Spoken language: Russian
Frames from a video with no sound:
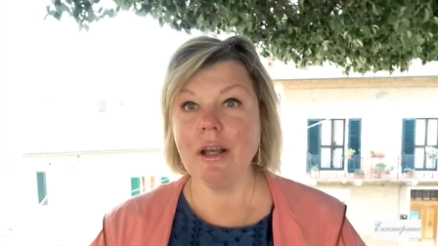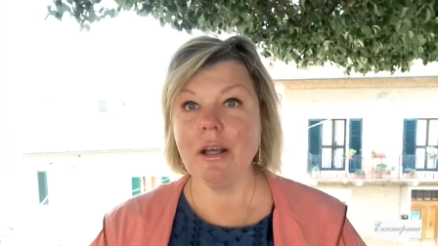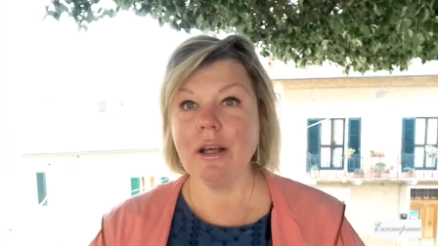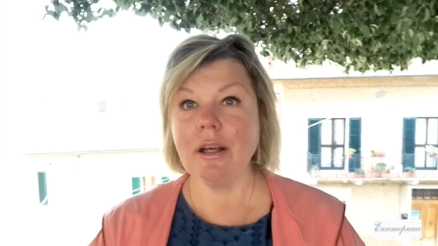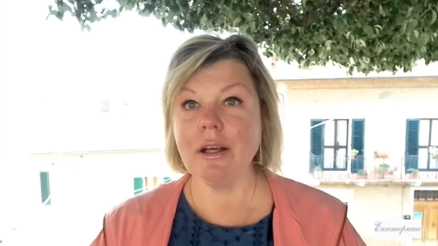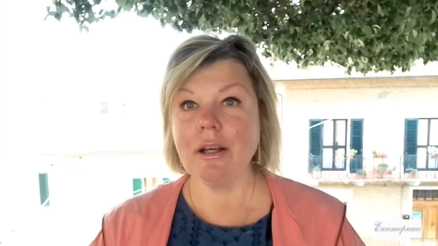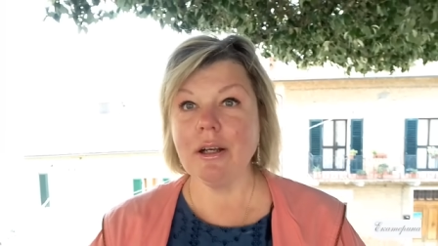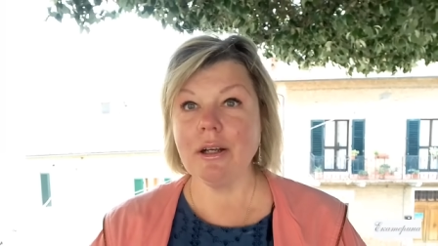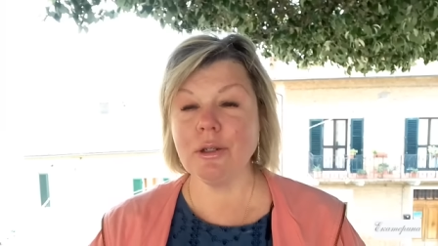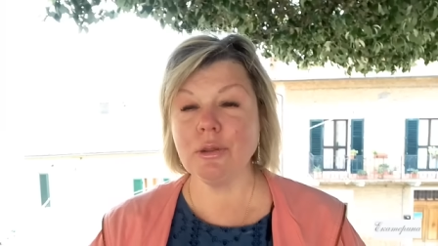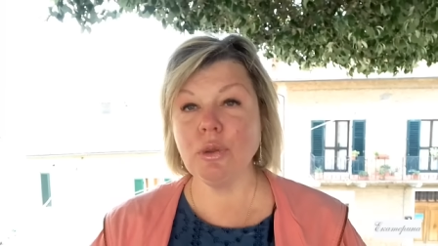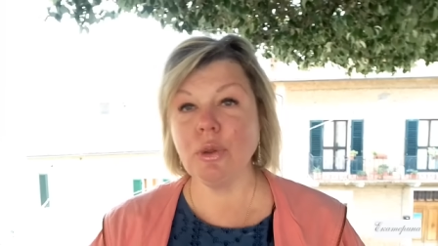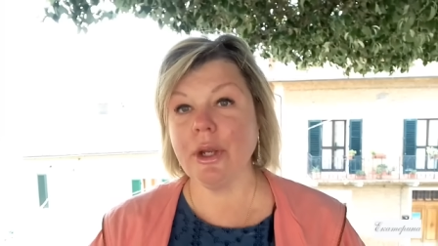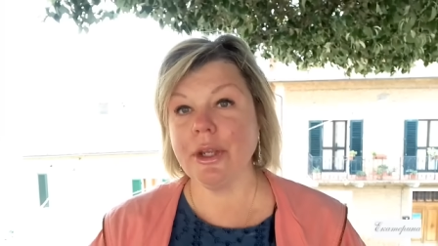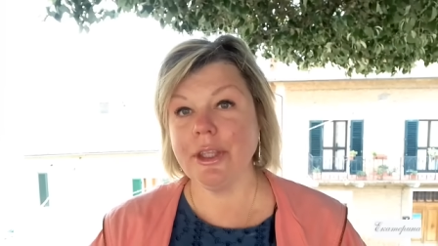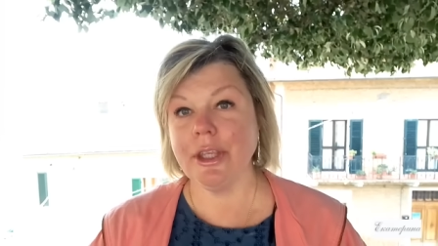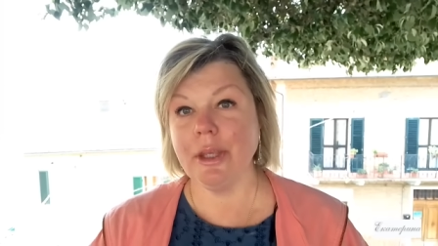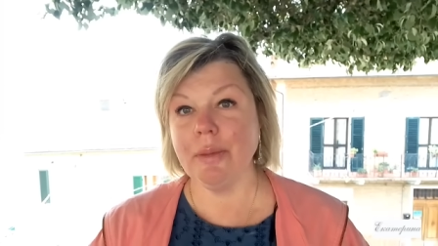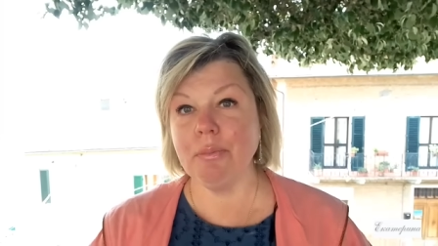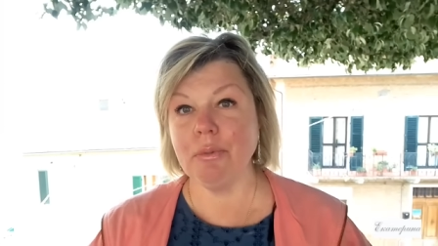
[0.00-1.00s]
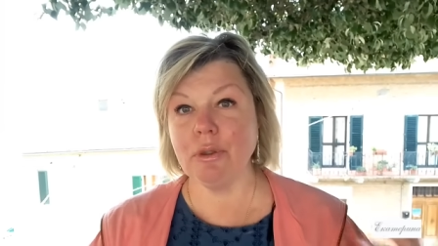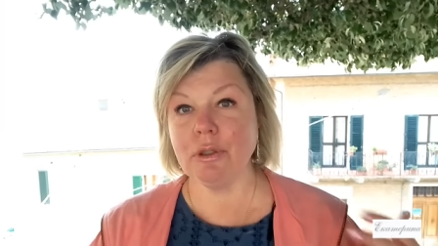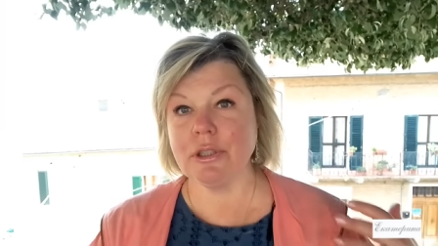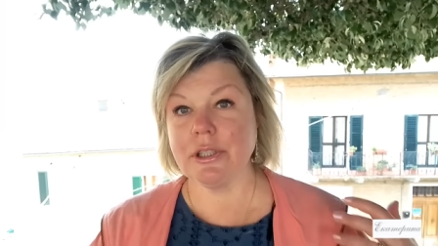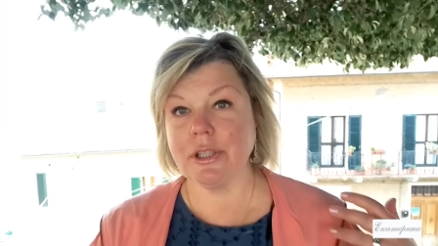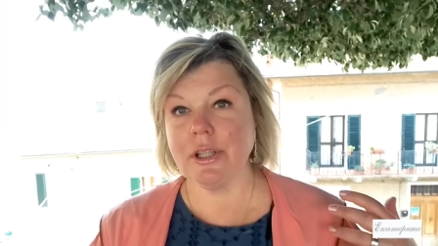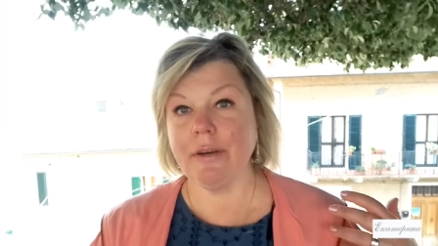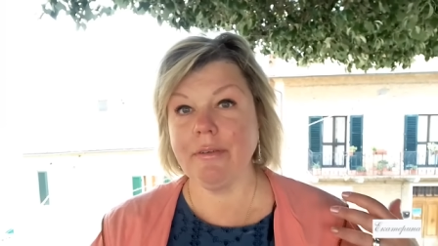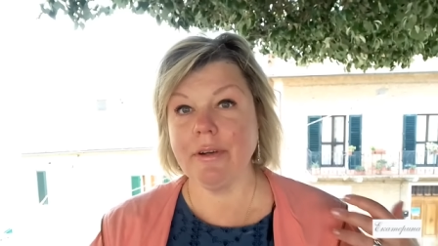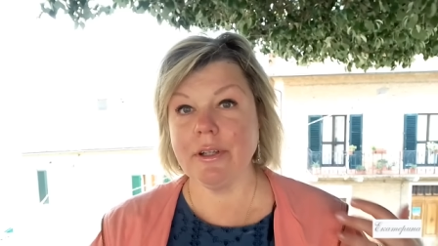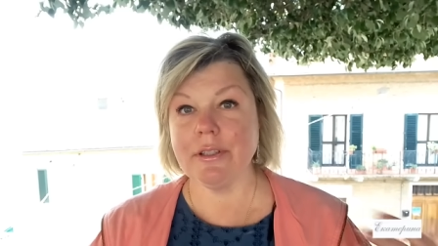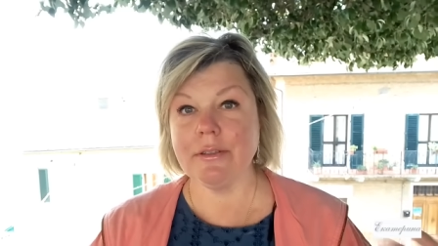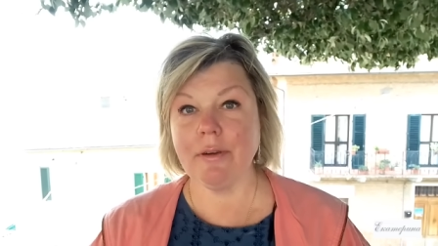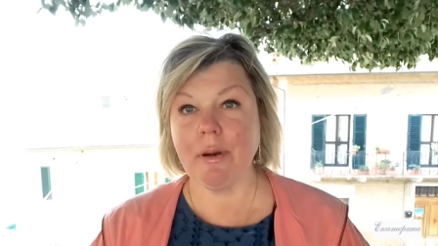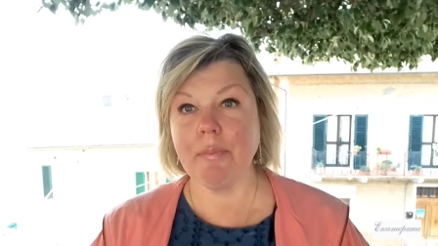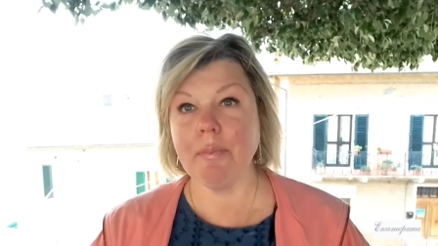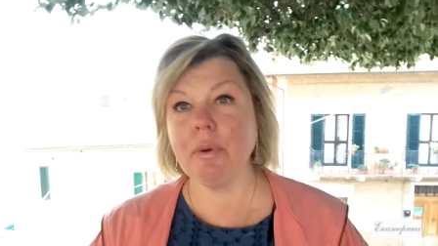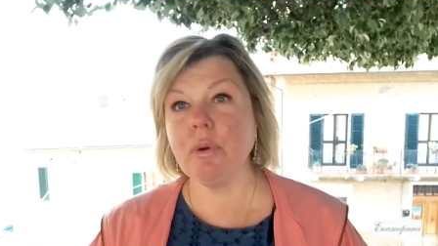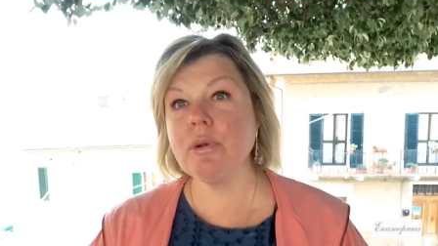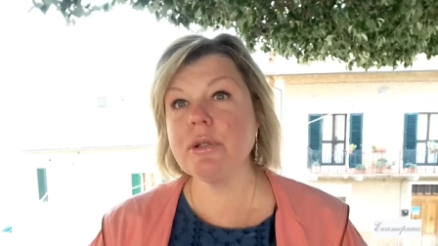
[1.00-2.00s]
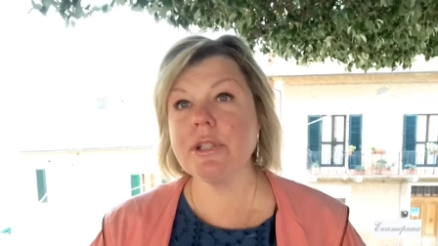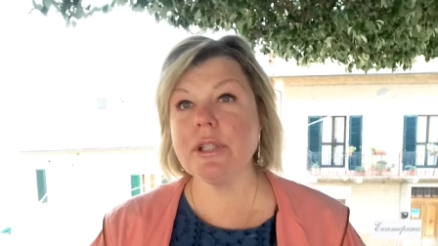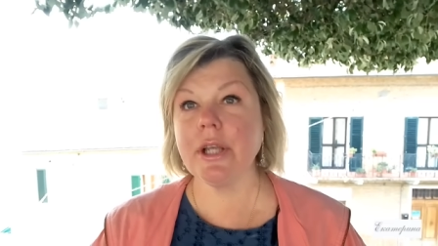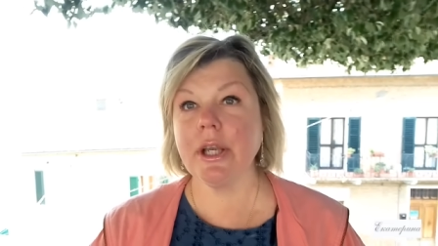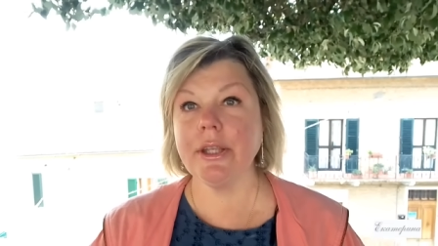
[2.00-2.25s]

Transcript: э, кто какие будут задавать вопросы,